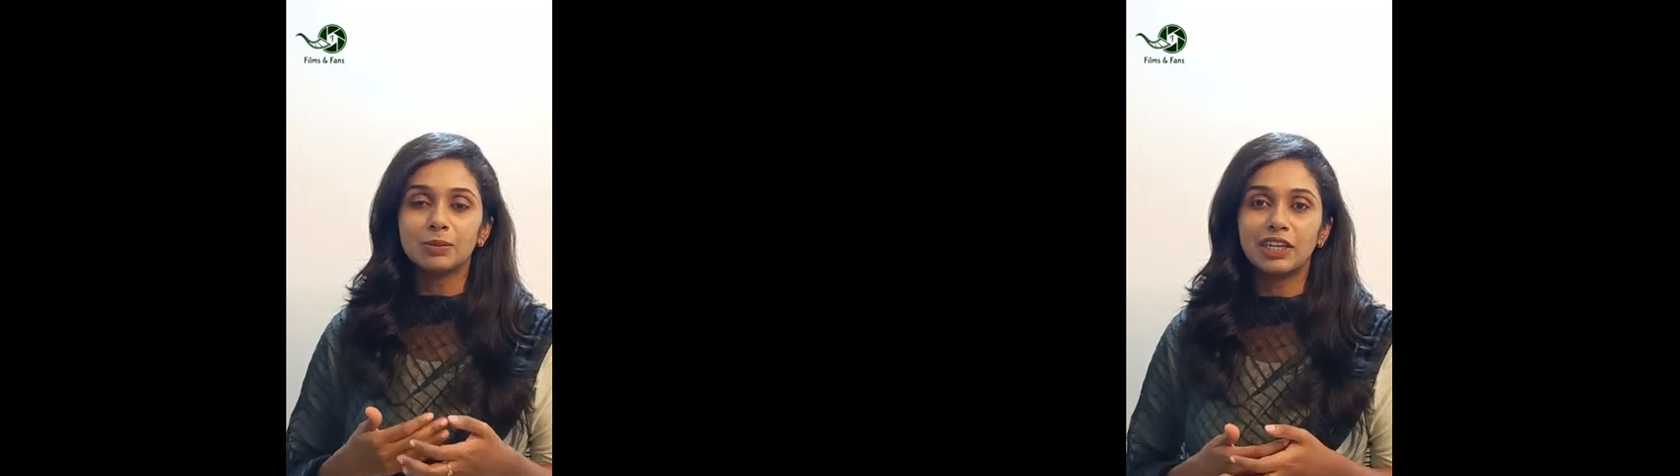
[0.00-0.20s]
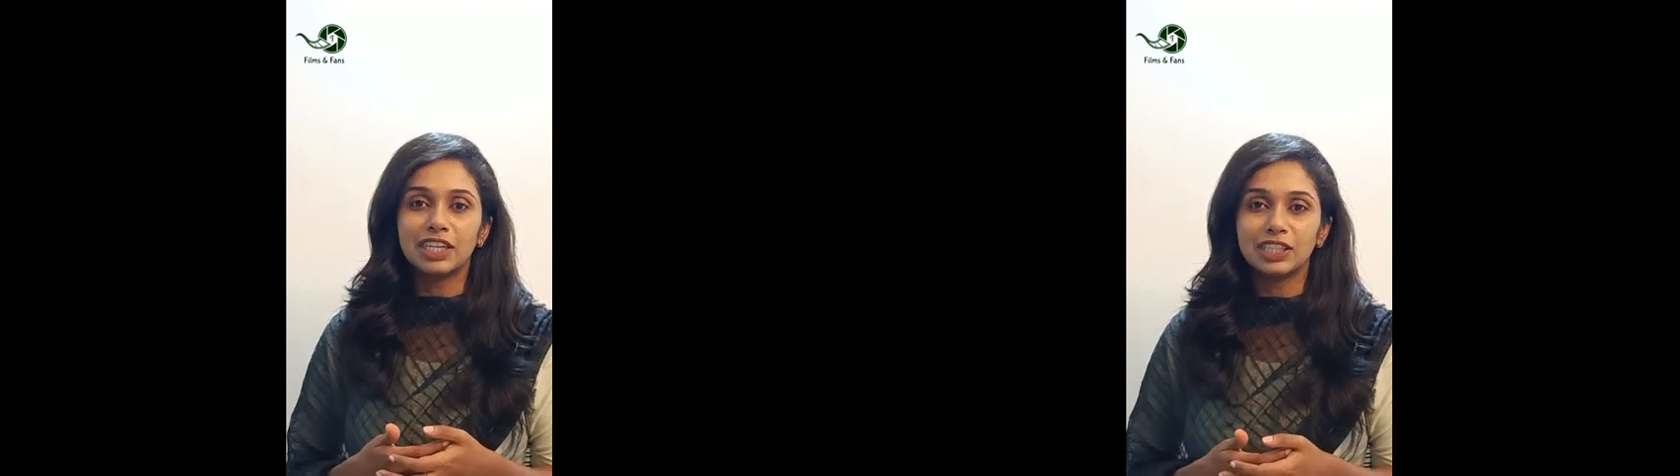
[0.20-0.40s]

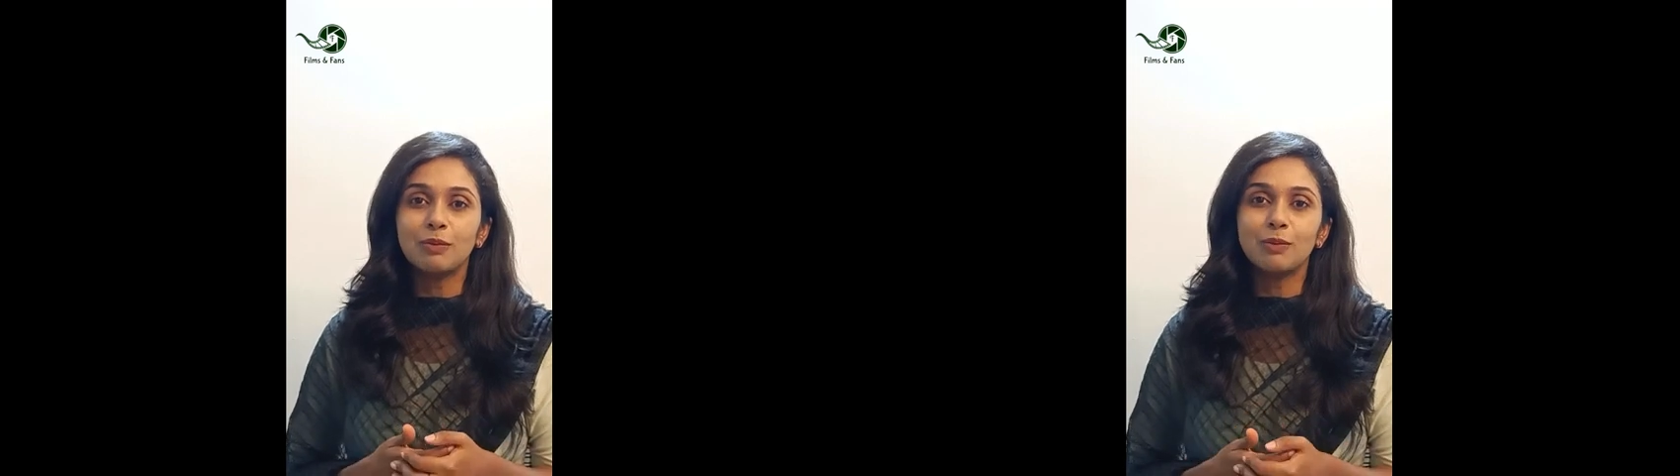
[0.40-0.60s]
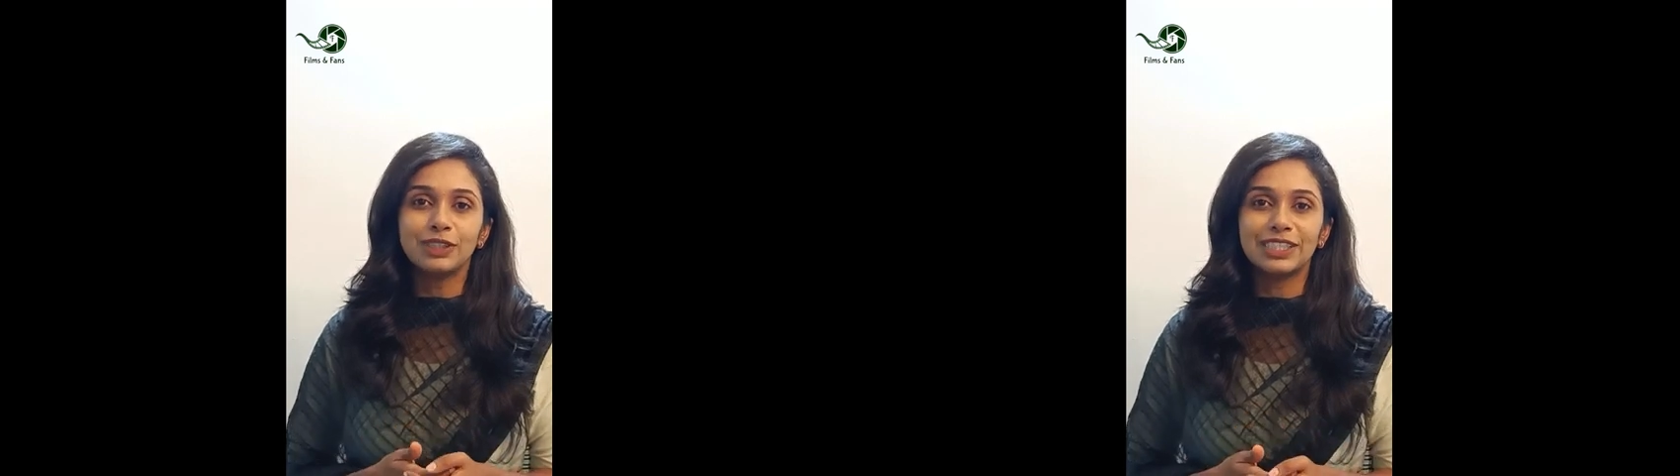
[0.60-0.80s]

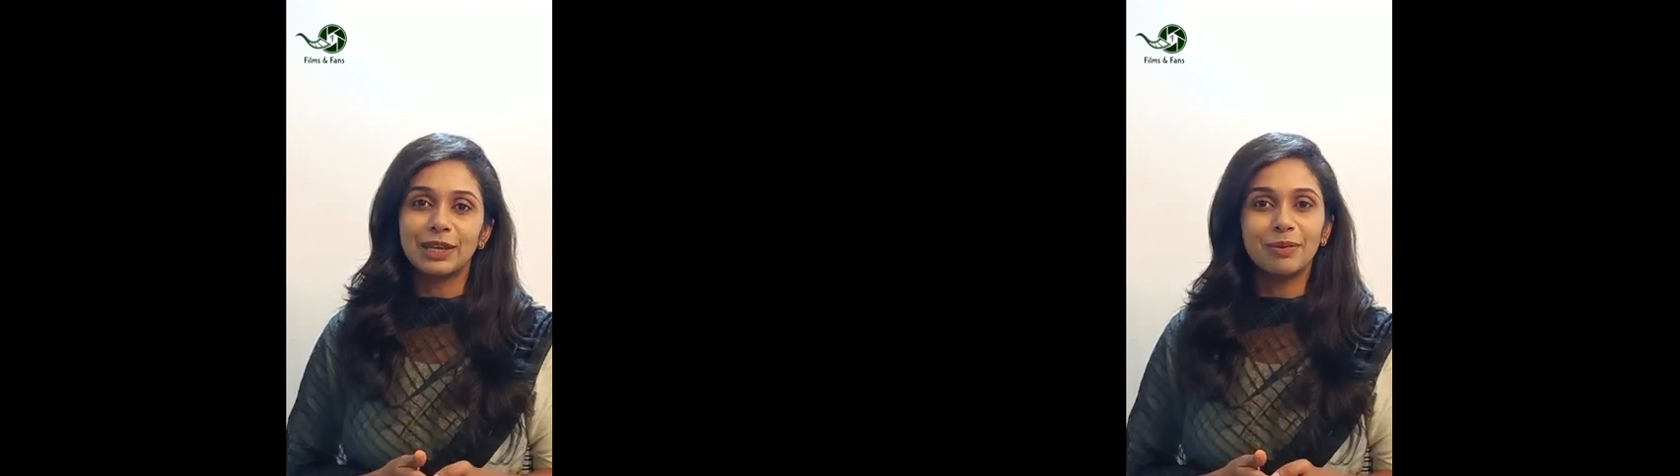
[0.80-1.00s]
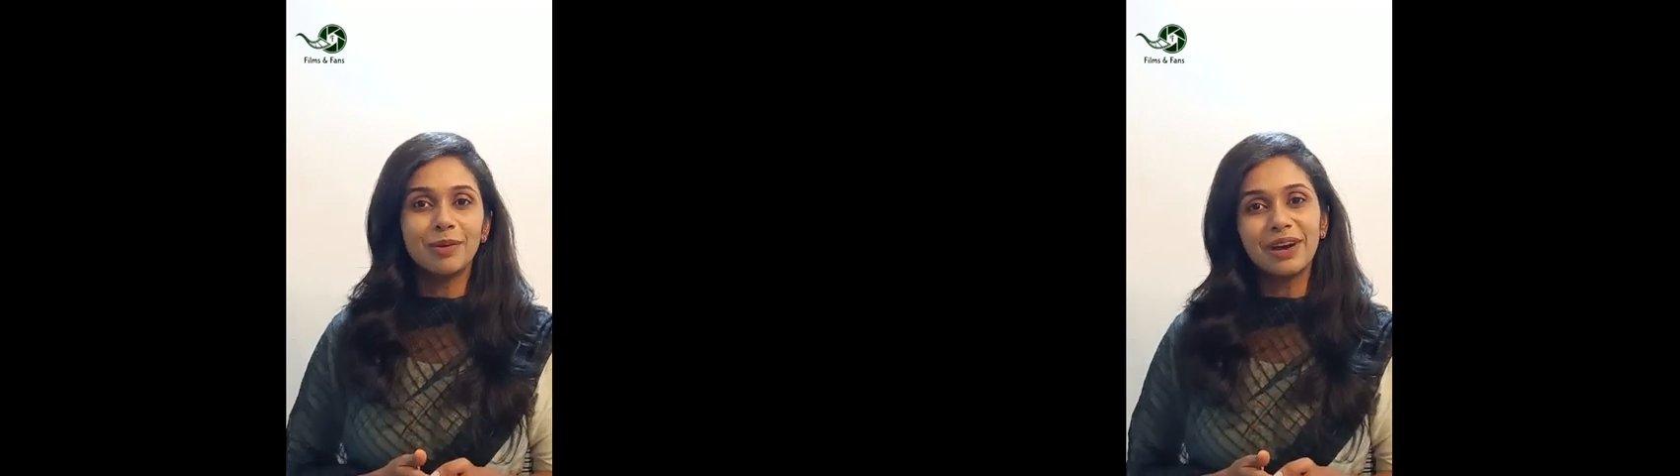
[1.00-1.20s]
எக்ஸ்பெக்டேஷனை பூர்த்தி
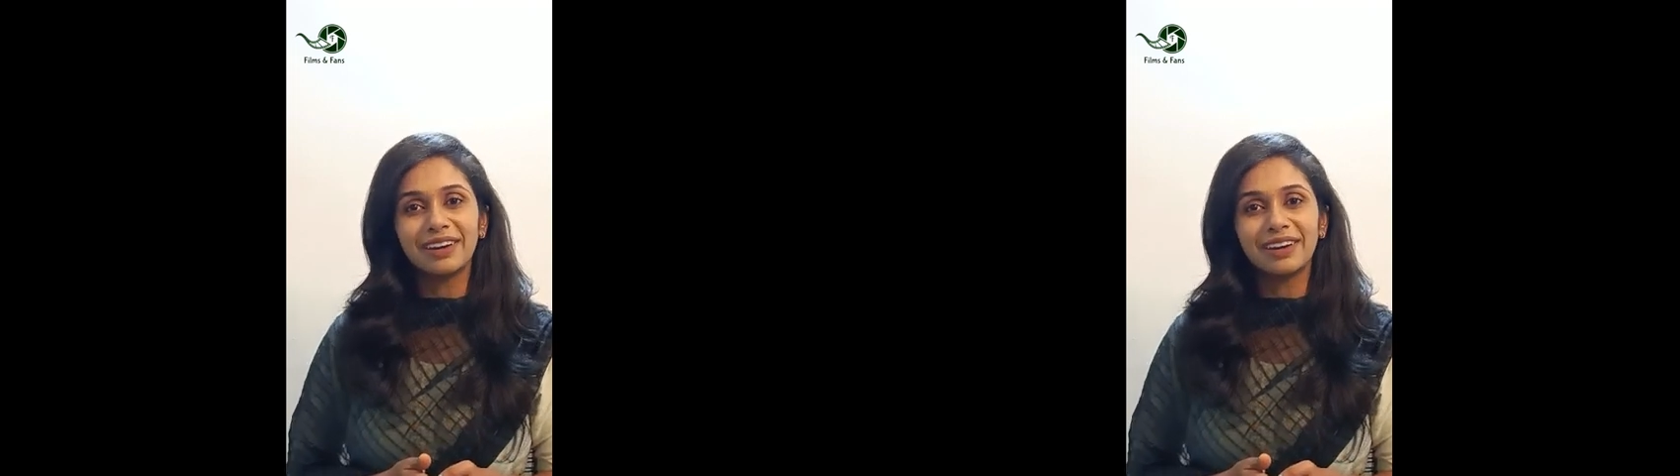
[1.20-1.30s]
செய்வான்னு